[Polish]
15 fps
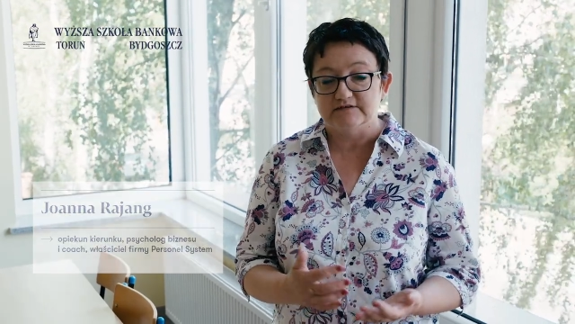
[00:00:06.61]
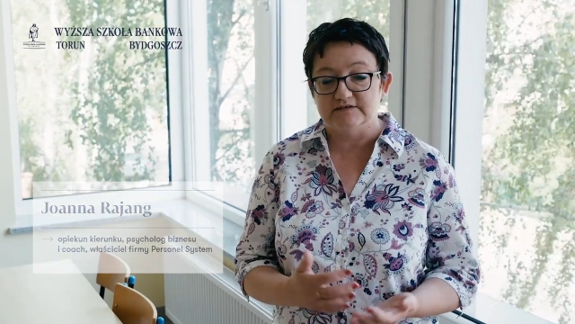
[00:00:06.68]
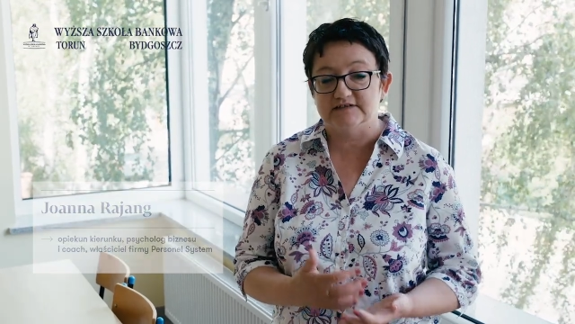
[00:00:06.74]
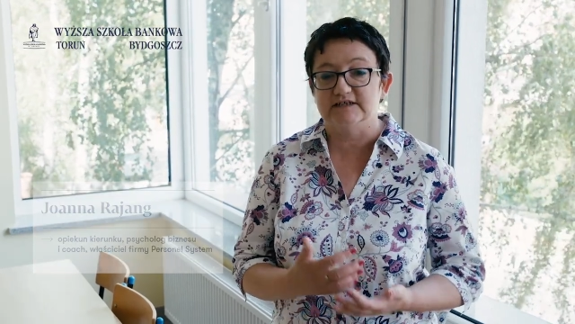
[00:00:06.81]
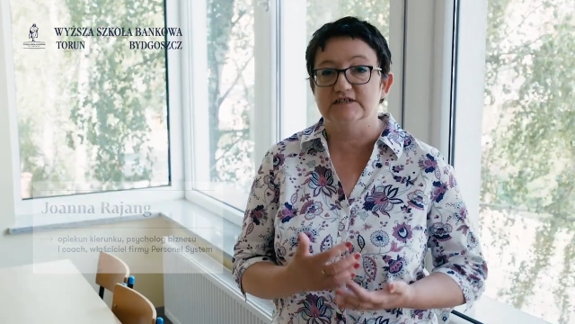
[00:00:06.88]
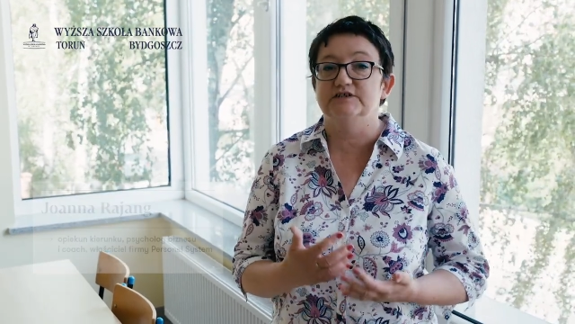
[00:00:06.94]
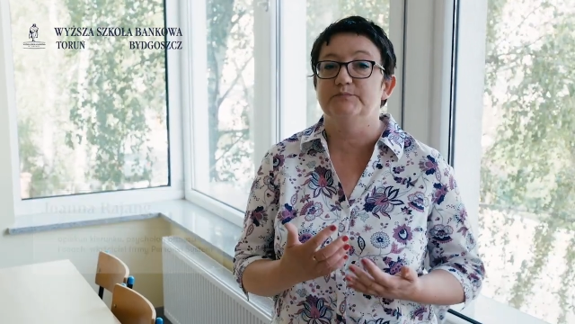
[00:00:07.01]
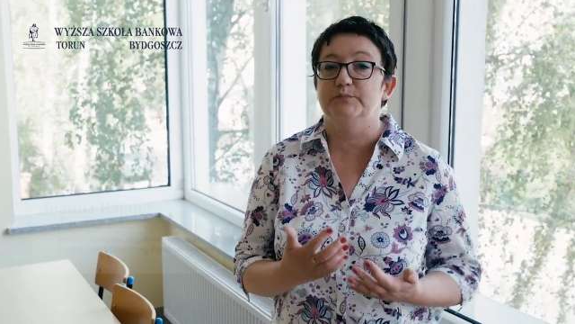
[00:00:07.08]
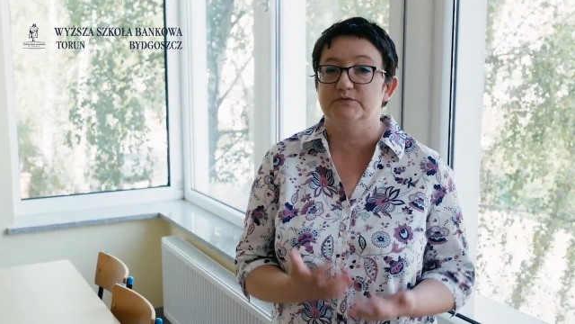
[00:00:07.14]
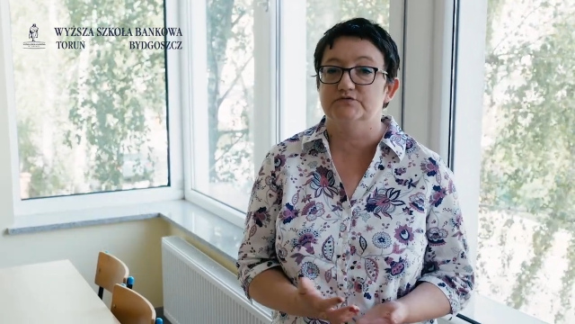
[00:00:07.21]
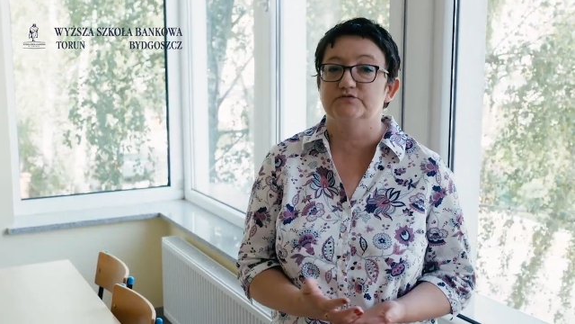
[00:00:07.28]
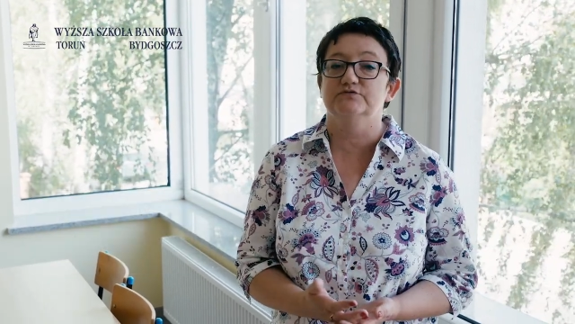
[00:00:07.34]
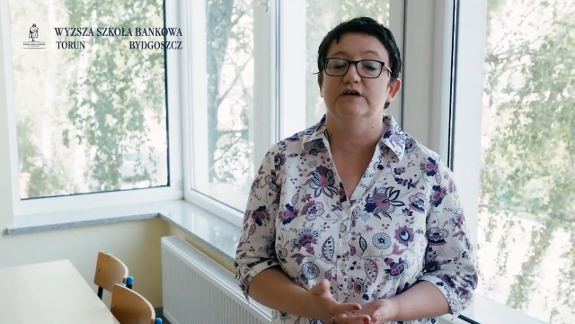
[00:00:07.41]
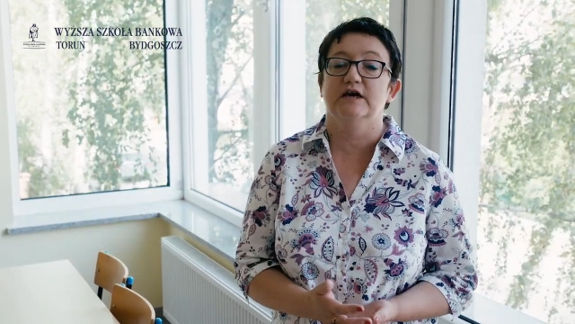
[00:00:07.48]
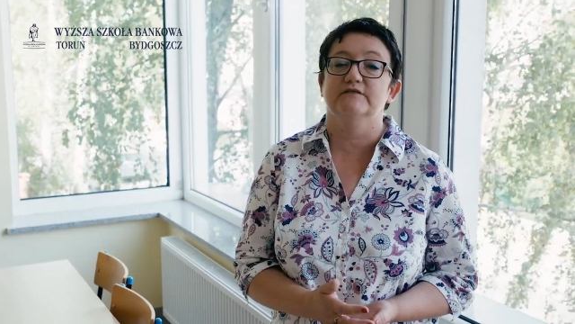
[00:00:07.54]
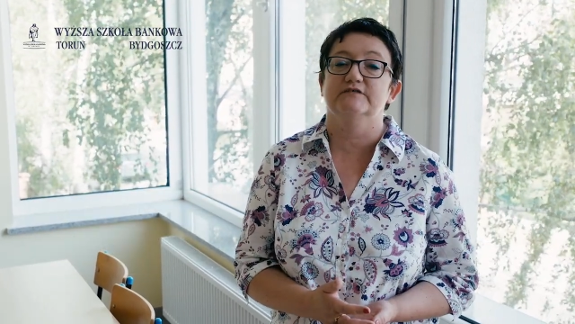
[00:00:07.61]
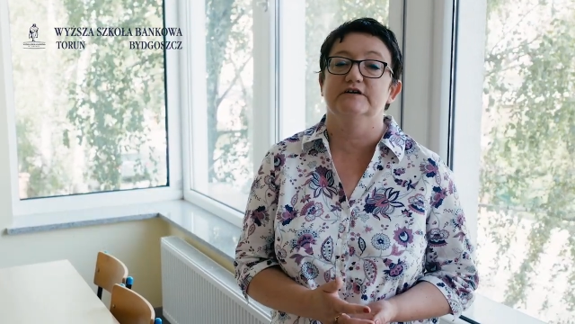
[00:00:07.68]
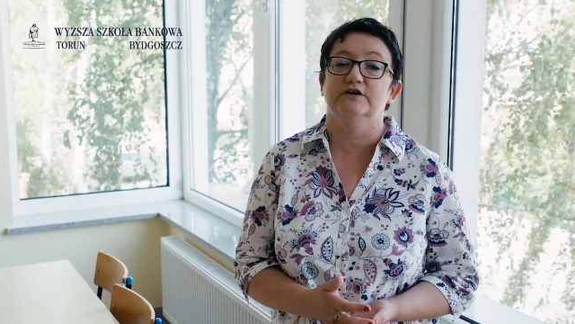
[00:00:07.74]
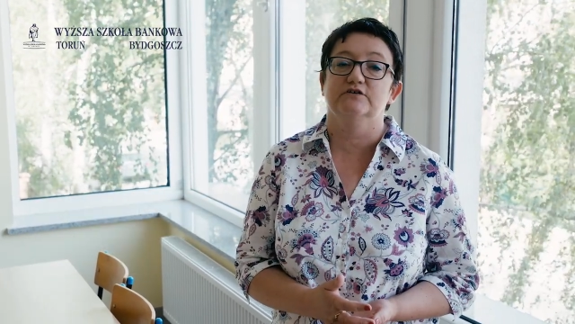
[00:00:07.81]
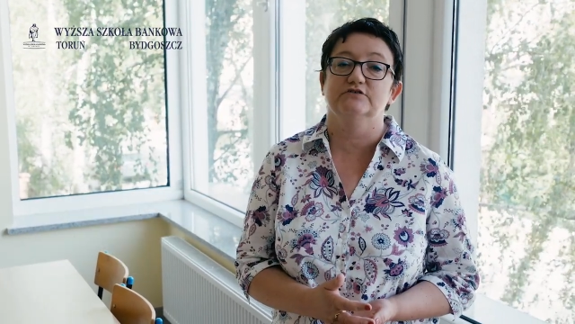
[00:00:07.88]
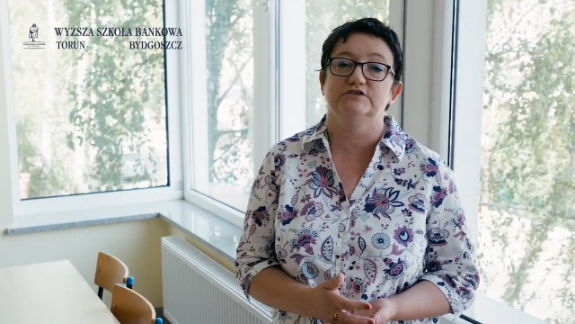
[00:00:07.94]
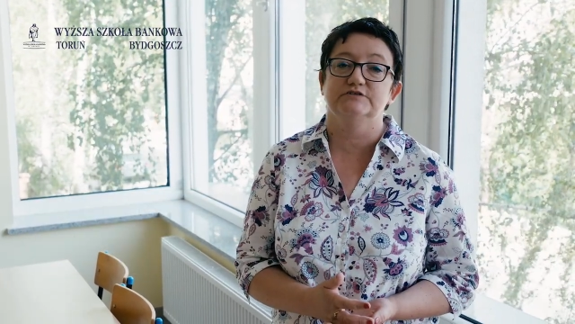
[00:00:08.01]
w zasadzie po studiach
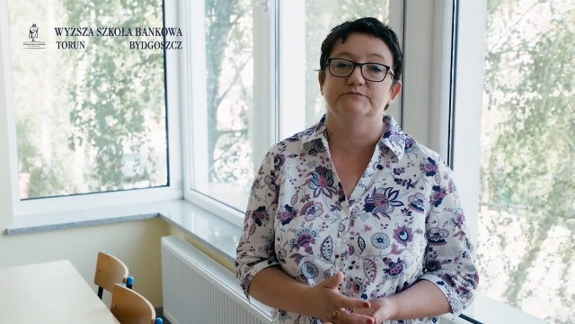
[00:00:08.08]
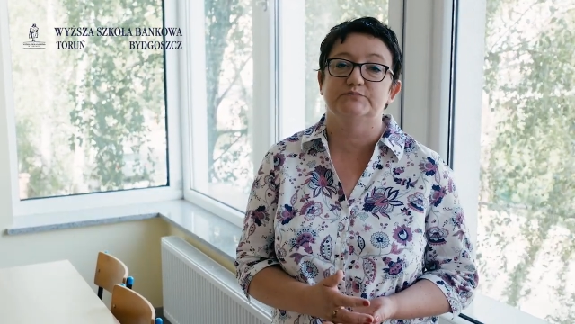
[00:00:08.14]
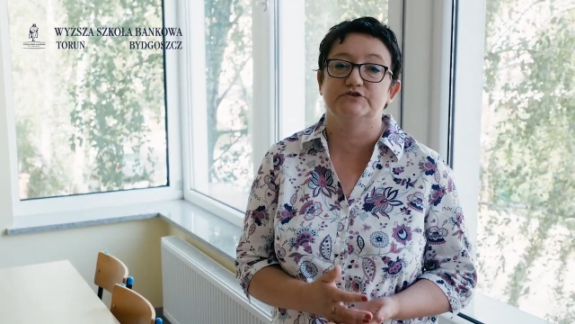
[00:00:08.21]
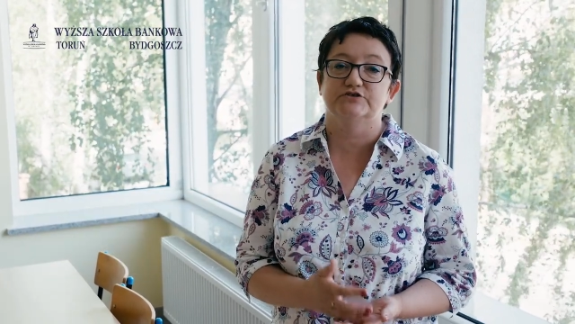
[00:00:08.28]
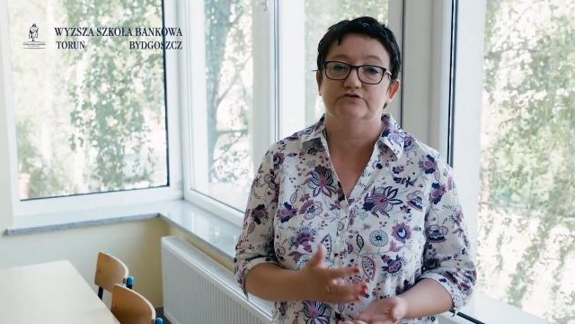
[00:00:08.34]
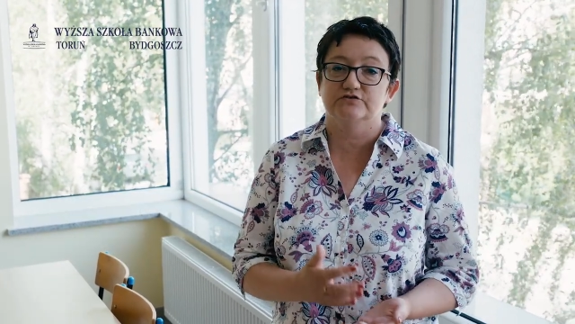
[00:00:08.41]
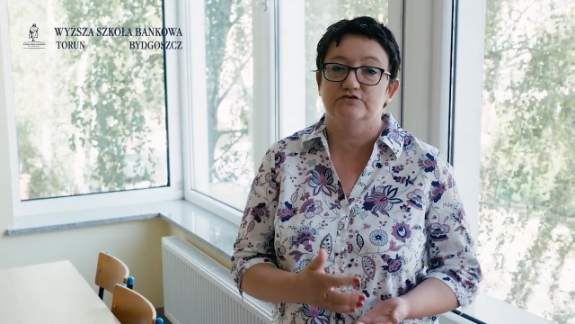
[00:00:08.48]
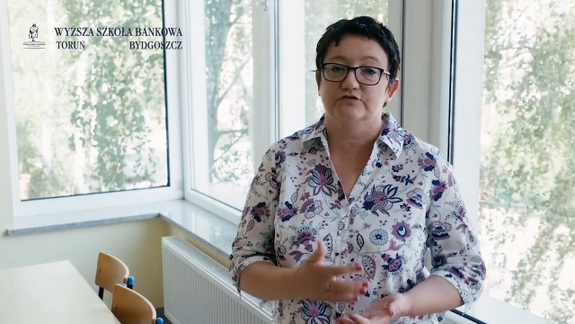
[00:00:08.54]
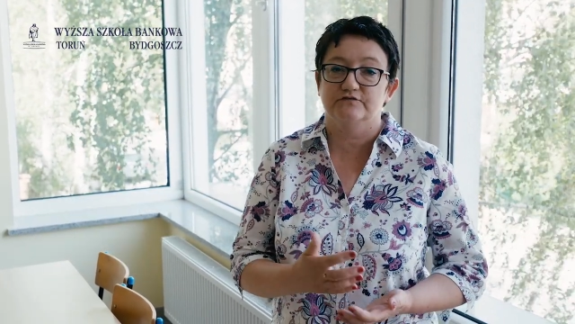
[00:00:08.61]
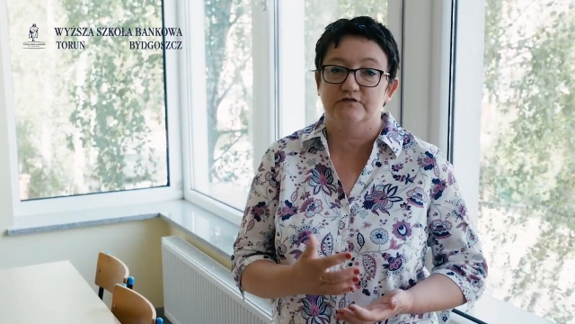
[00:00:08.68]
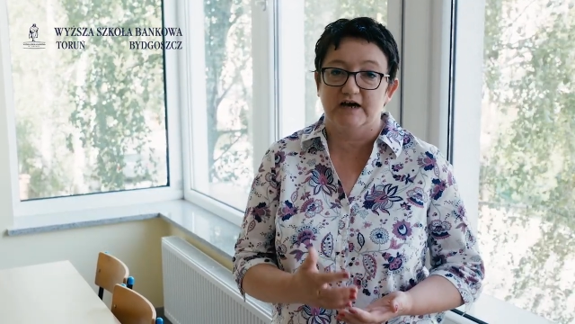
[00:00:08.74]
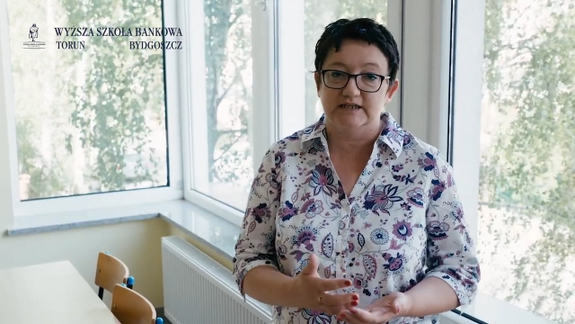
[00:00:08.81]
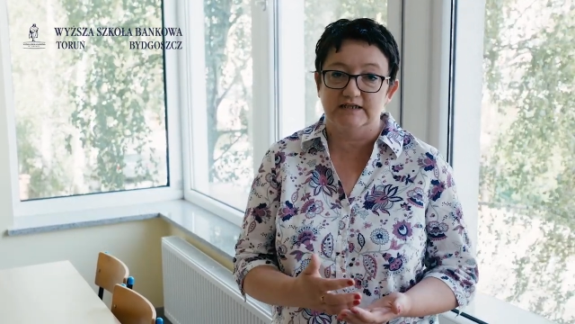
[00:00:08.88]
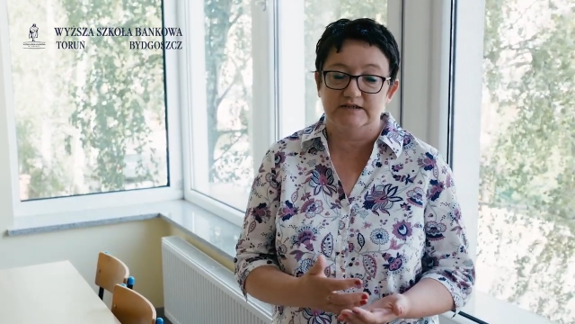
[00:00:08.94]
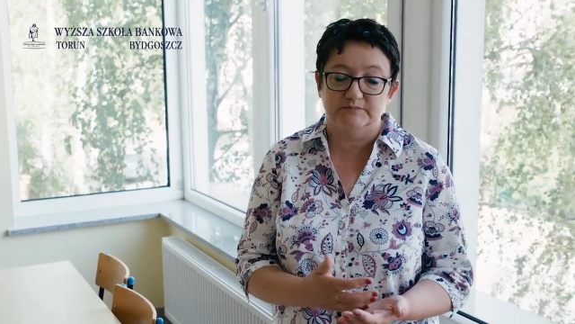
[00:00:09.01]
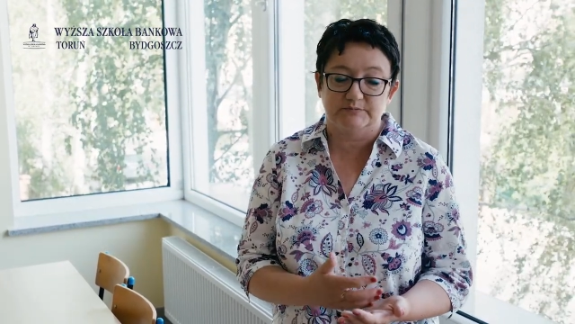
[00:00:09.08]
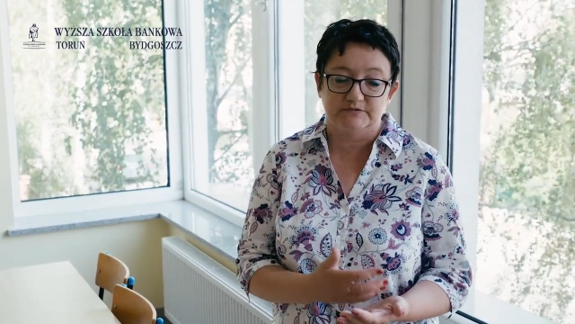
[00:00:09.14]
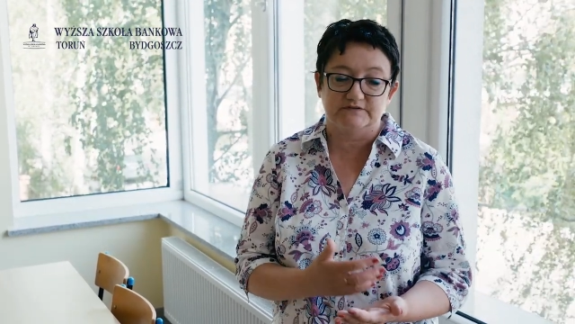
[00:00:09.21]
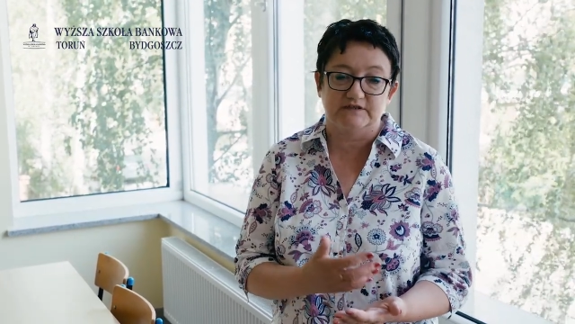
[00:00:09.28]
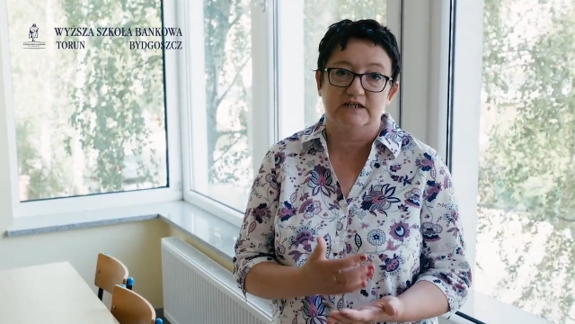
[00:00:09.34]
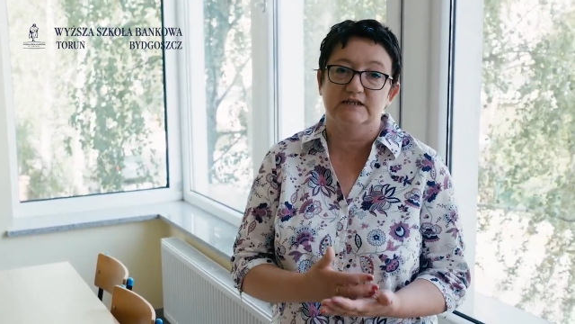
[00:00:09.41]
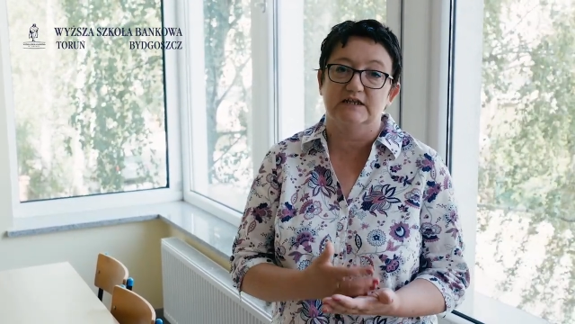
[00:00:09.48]
wychodzi przygotowany
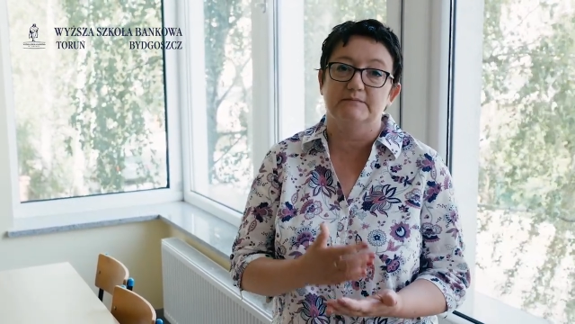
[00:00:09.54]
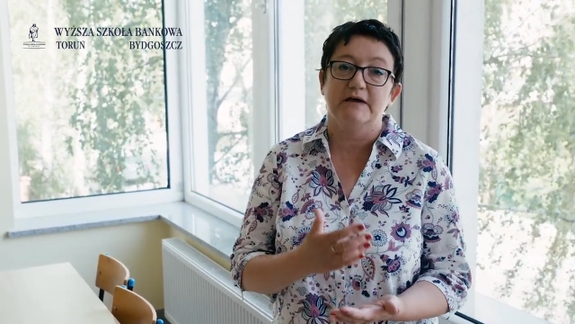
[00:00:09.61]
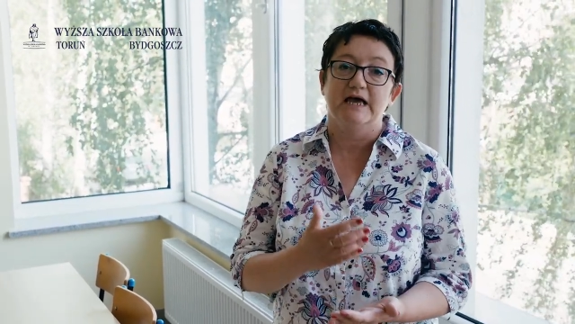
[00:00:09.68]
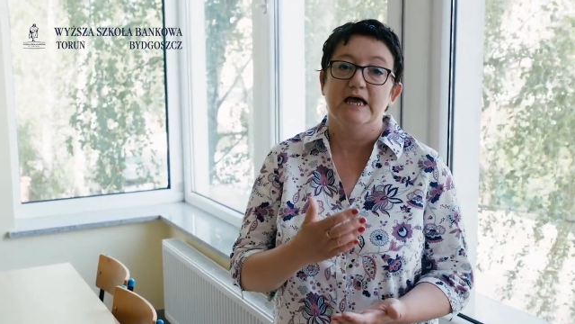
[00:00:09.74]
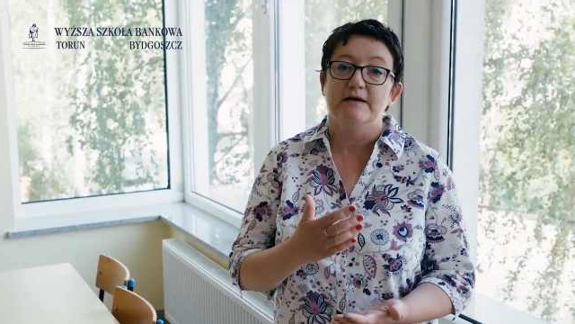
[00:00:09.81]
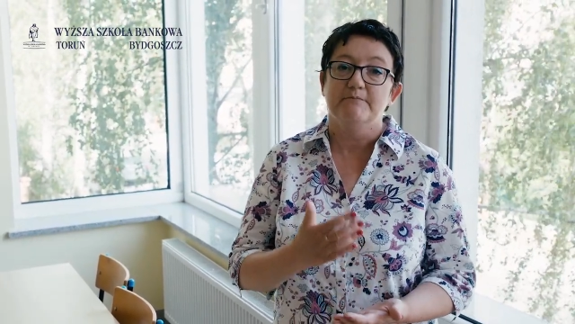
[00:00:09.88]
pod względem